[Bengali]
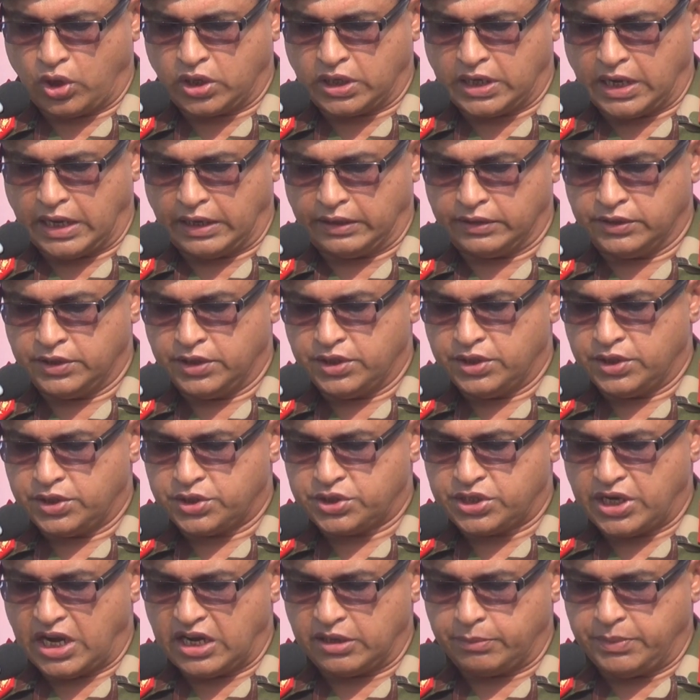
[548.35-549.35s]
রক্ষার
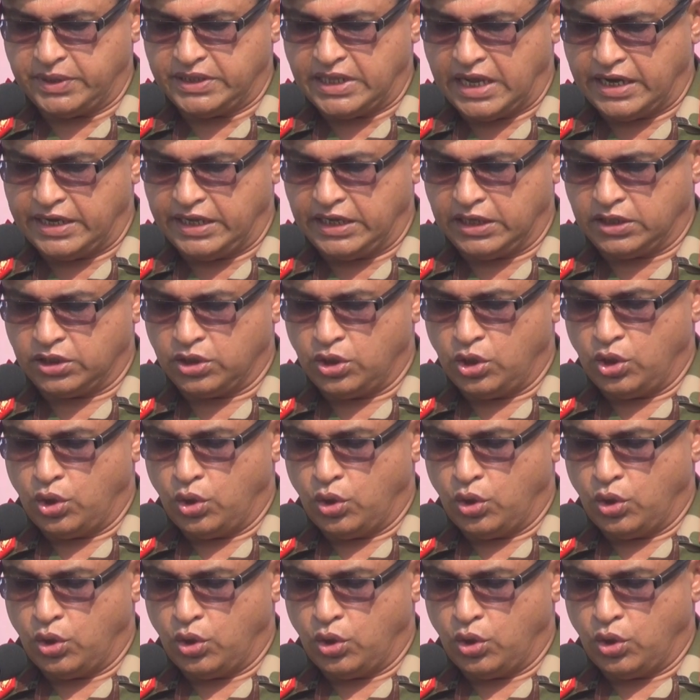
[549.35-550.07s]
সাংবিধানিক